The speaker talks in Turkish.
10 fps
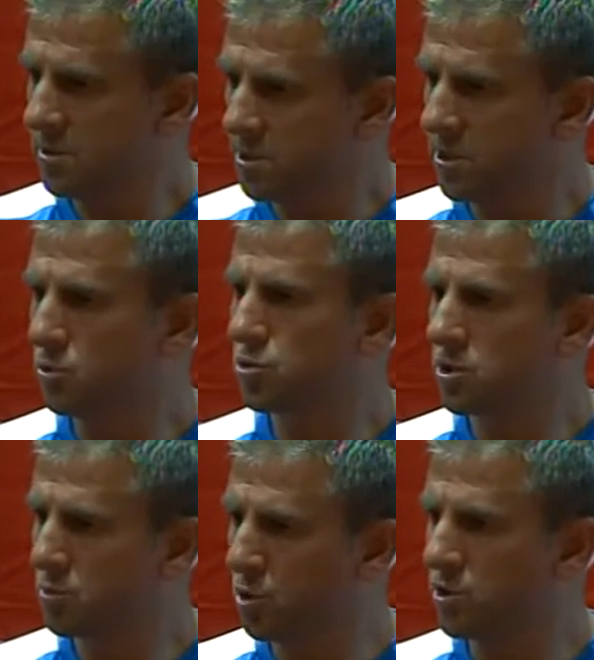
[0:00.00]
Yeşil
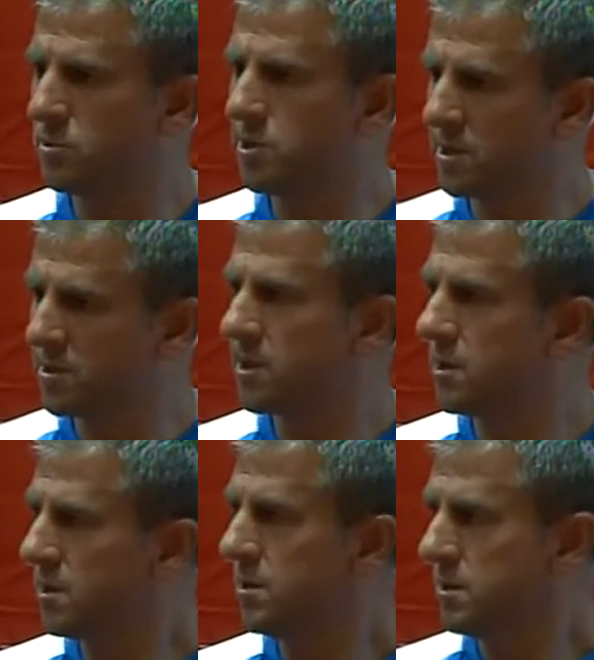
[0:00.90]
Bursa Sporu da biraz
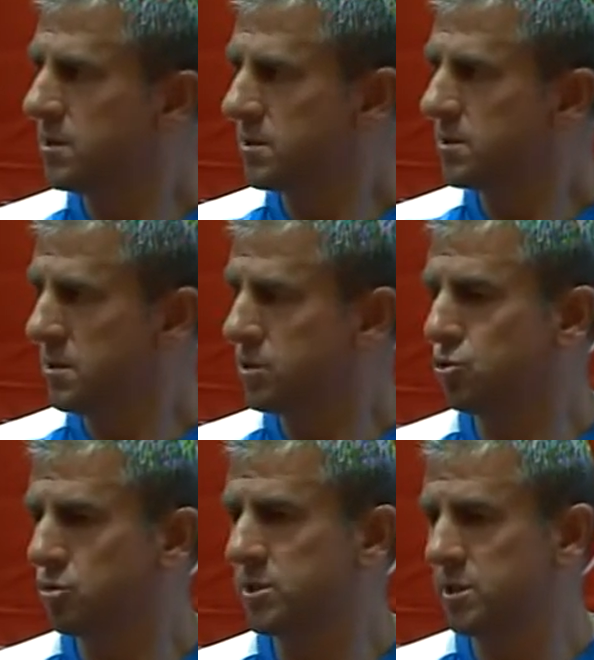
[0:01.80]
daha iyi
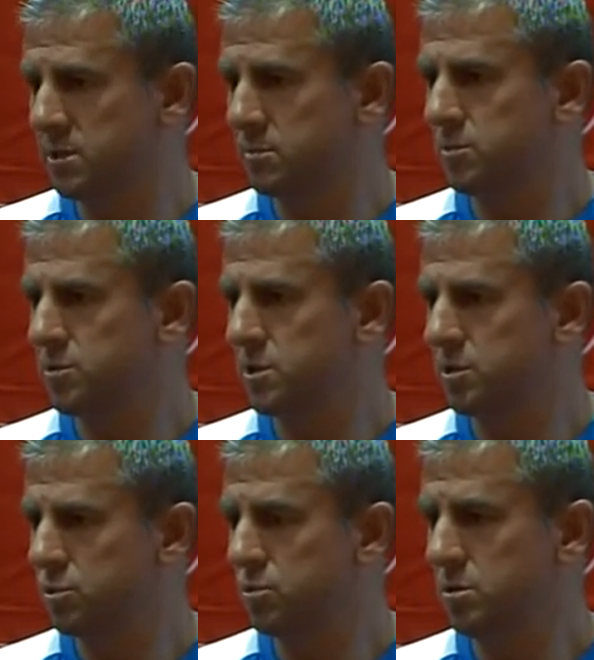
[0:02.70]
duruma getirmemiz
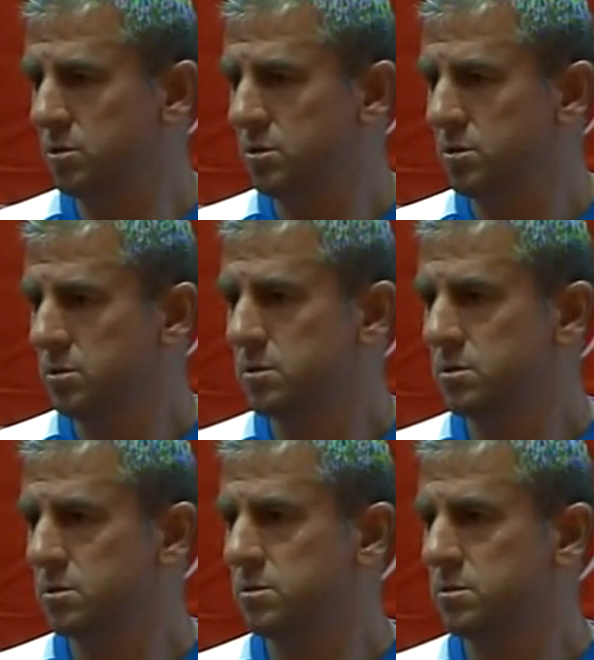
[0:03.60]
gerekiyor.
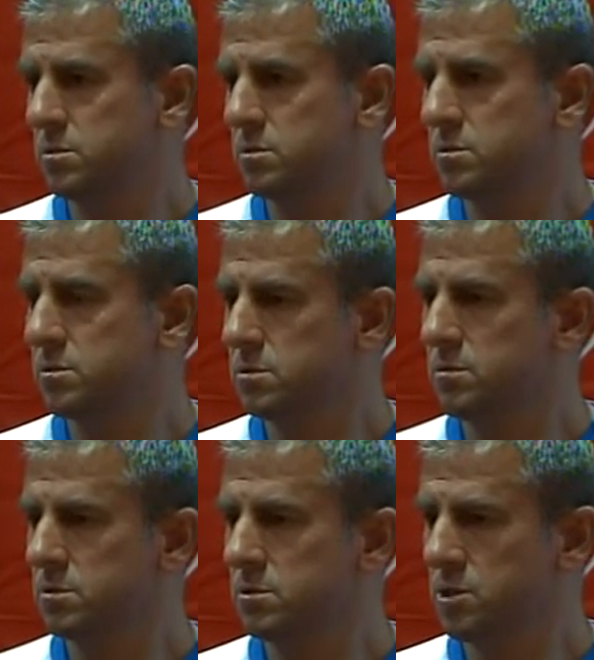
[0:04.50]
Ee,
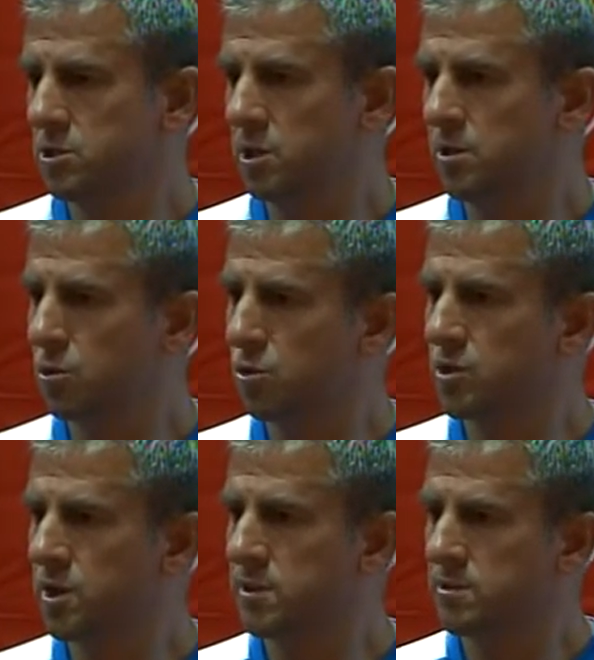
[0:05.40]
inşallah
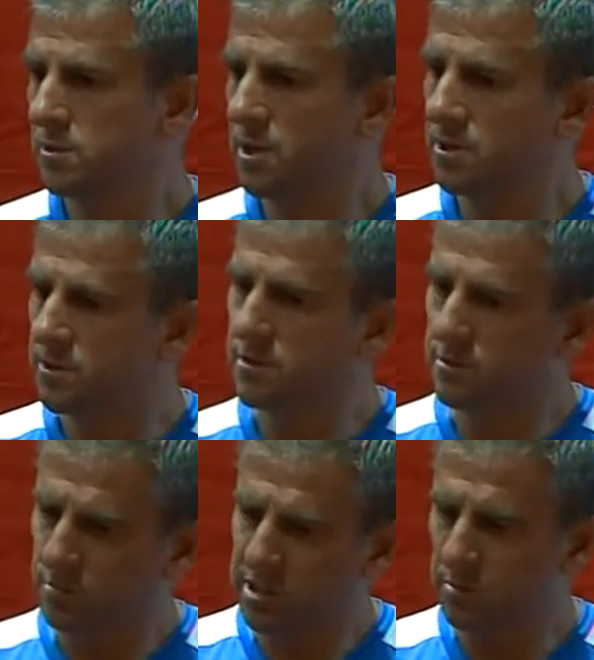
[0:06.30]
orada artık
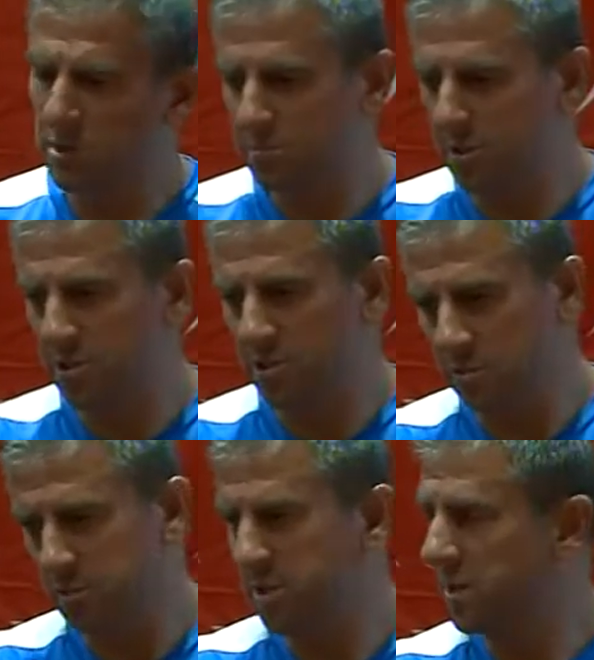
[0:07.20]
bizim ilk
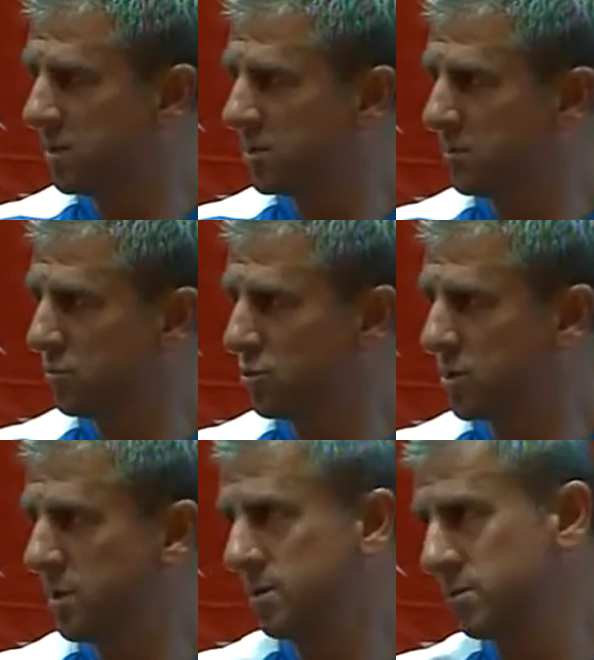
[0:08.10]
bakacağımız yer Yeşil
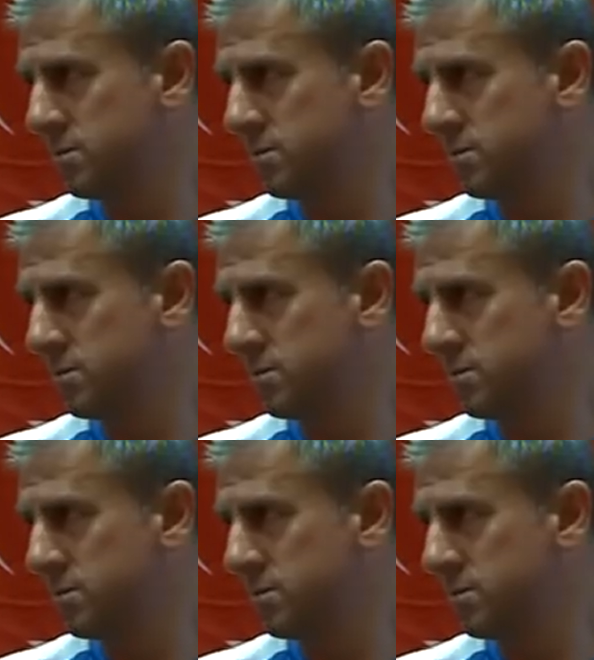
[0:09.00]
Bursa